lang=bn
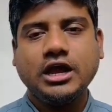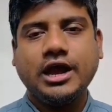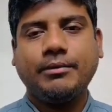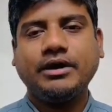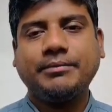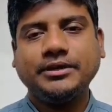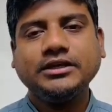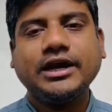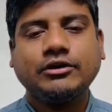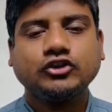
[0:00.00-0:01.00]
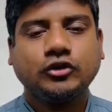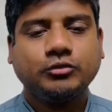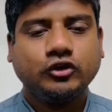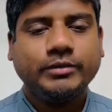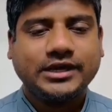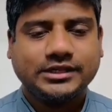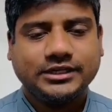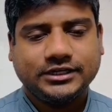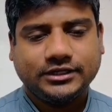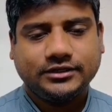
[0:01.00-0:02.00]
এবং আপনি এখন সম্পূর্ণ
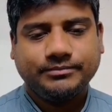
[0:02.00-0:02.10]
ভ্যাকসিনেটেড